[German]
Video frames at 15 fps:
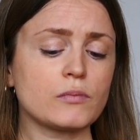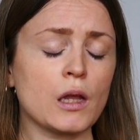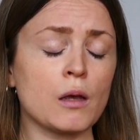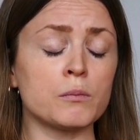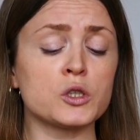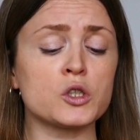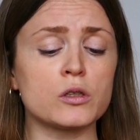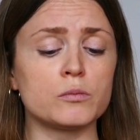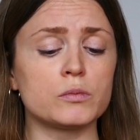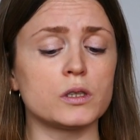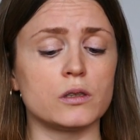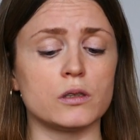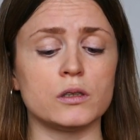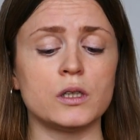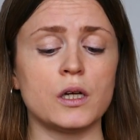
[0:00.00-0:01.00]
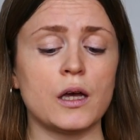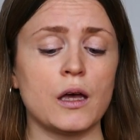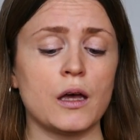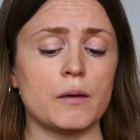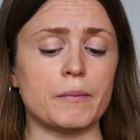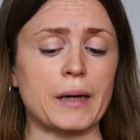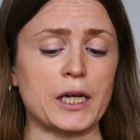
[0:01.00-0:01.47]
bestimmte
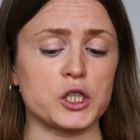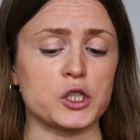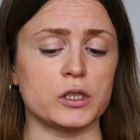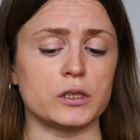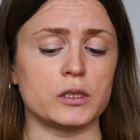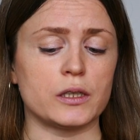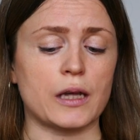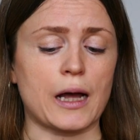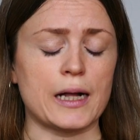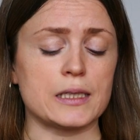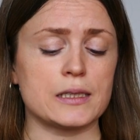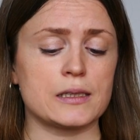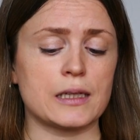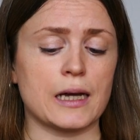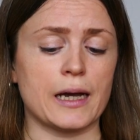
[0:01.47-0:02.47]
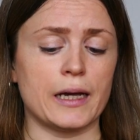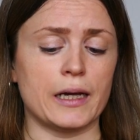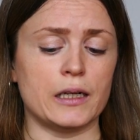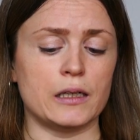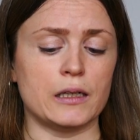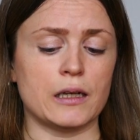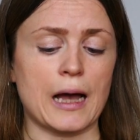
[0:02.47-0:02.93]
Menschen als
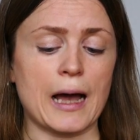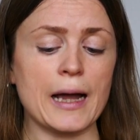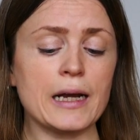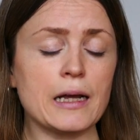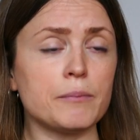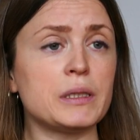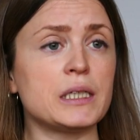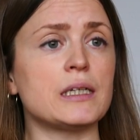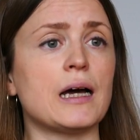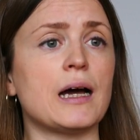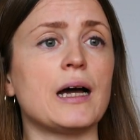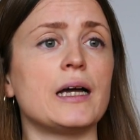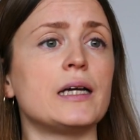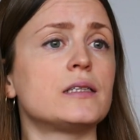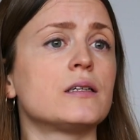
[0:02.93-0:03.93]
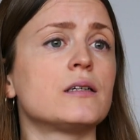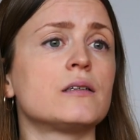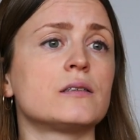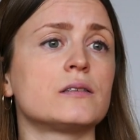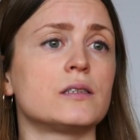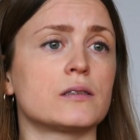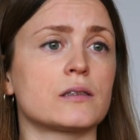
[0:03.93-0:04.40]
Teil einer Minderheit
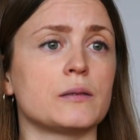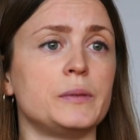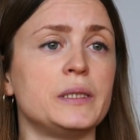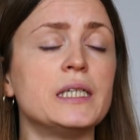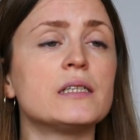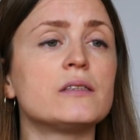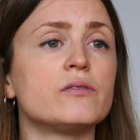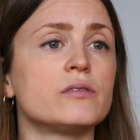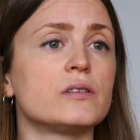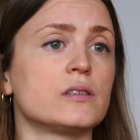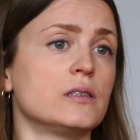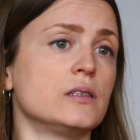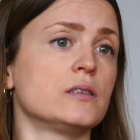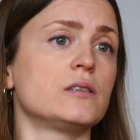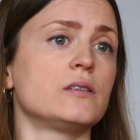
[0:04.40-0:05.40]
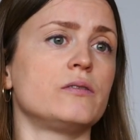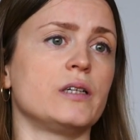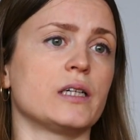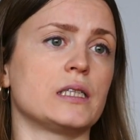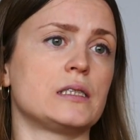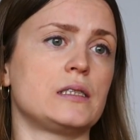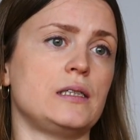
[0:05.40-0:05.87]
diskriminiert sind,
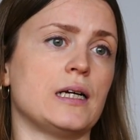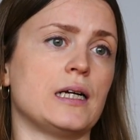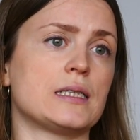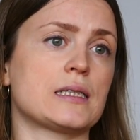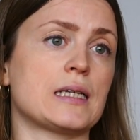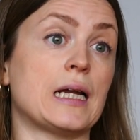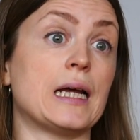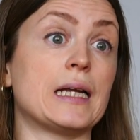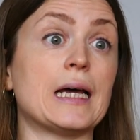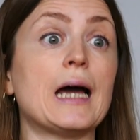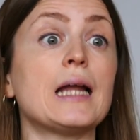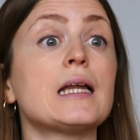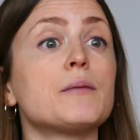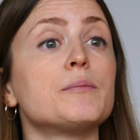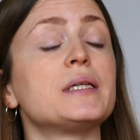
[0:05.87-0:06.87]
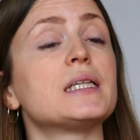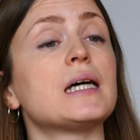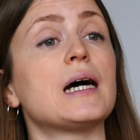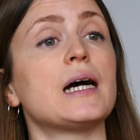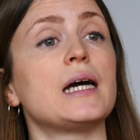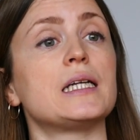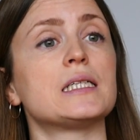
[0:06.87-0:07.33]
während sie als Teil einer anderen
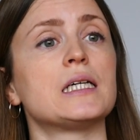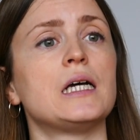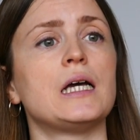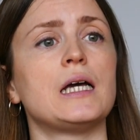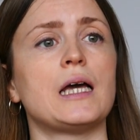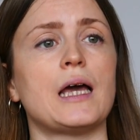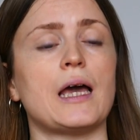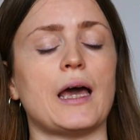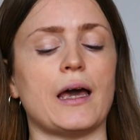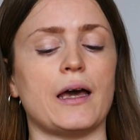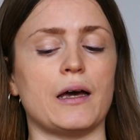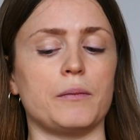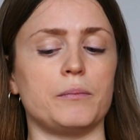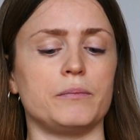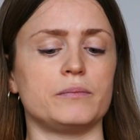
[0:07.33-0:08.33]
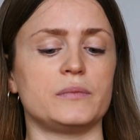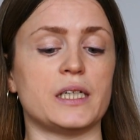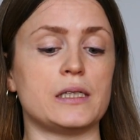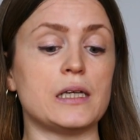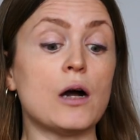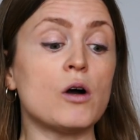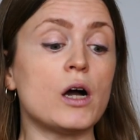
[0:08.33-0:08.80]
Minderheit, ähm,
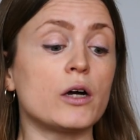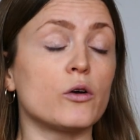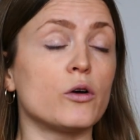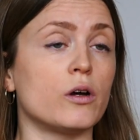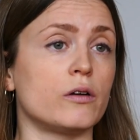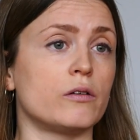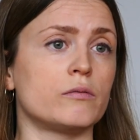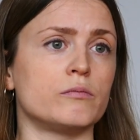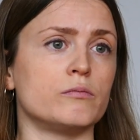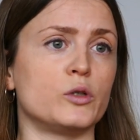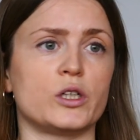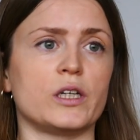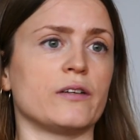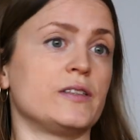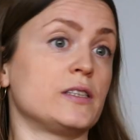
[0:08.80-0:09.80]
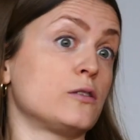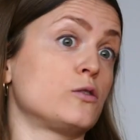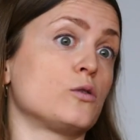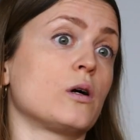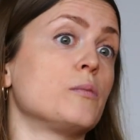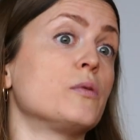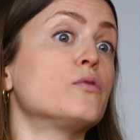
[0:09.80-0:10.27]
der sie auch angehören, möglicherweise
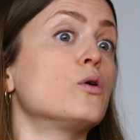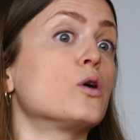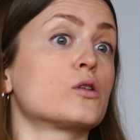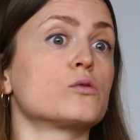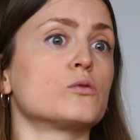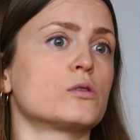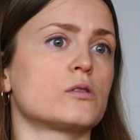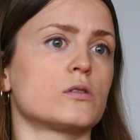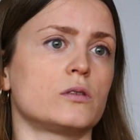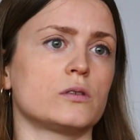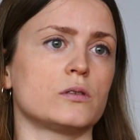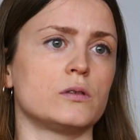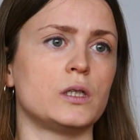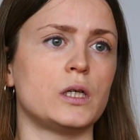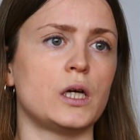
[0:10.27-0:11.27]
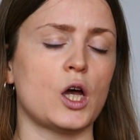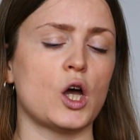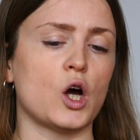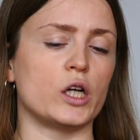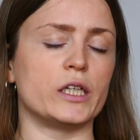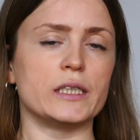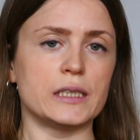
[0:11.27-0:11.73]
sogar bevorzugt sind.
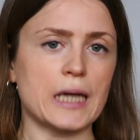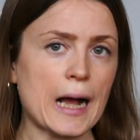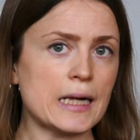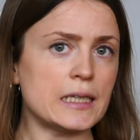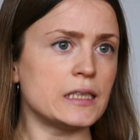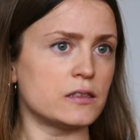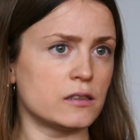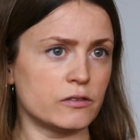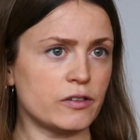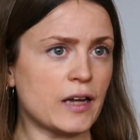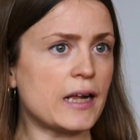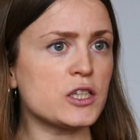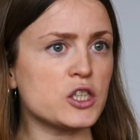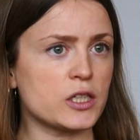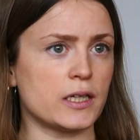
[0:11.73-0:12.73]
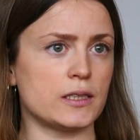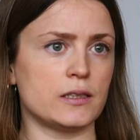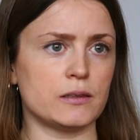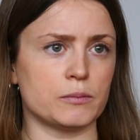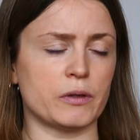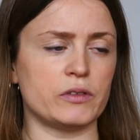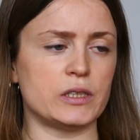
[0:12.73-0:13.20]
Und in all diesen Fällen stellt
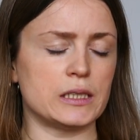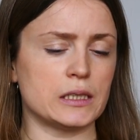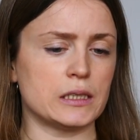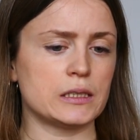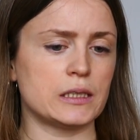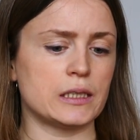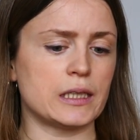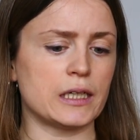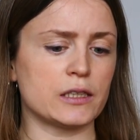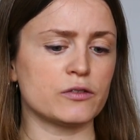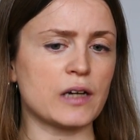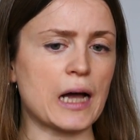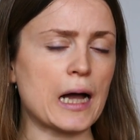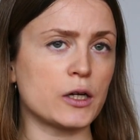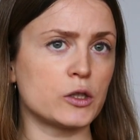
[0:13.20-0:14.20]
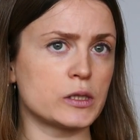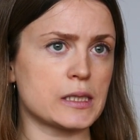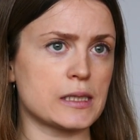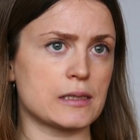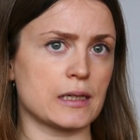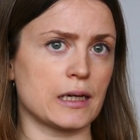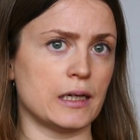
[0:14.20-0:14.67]
sich immer wieder die gleiche Frage und
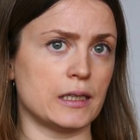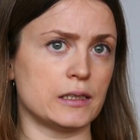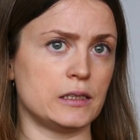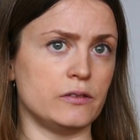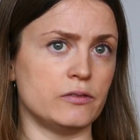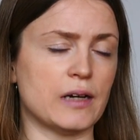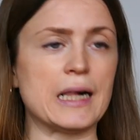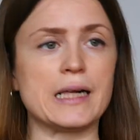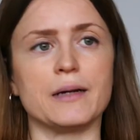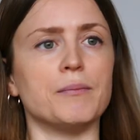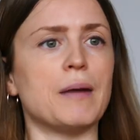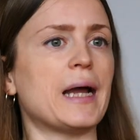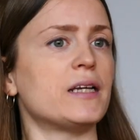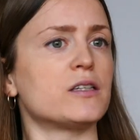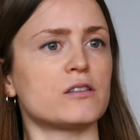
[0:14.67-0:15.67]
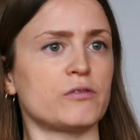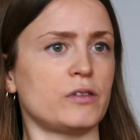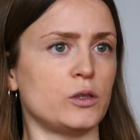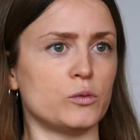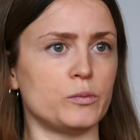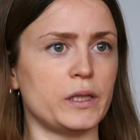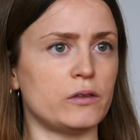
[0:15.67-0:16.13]
es ist ein relativ allgemeines
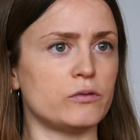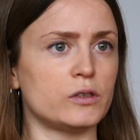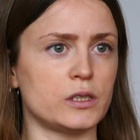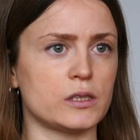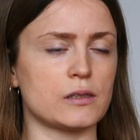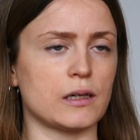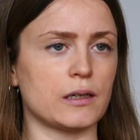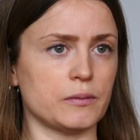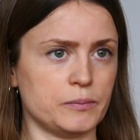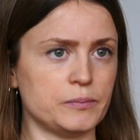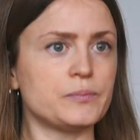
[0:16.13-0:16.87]
Phänomen, würde ich sagen.